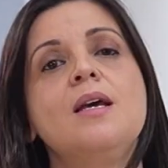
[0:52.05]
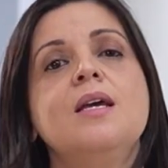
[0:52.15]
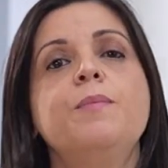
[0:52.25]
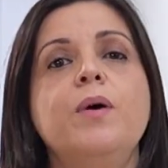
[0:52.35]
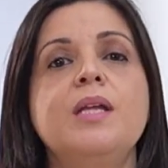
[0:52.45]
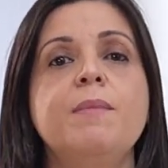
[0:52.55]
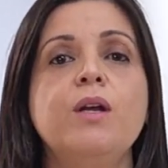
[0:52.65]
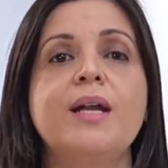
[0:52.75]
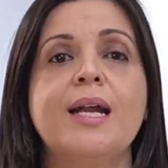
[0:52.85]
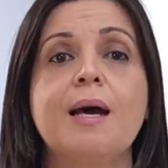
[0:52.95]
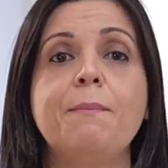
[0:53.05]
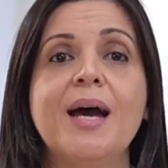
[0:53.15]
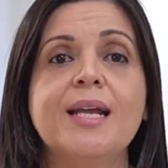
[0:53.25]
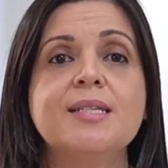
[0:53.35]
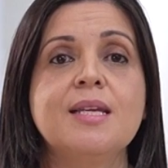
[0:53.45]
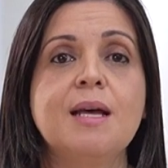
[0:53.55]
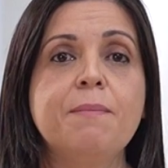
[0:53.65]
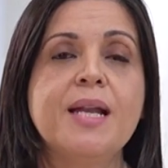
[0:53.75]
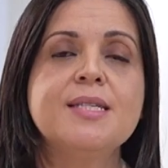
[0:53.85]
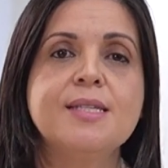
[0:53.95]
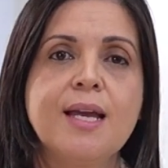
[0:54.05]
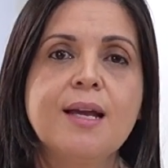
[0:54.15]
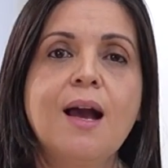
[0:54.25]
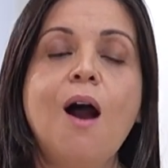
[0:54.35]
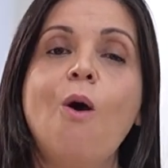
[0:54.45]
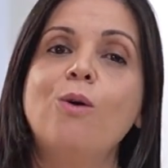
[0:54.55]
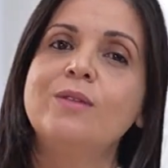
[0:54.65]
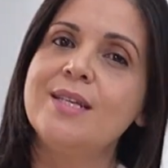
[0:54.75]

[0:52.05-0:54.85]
e podem melhorar a aparência da pele seca ou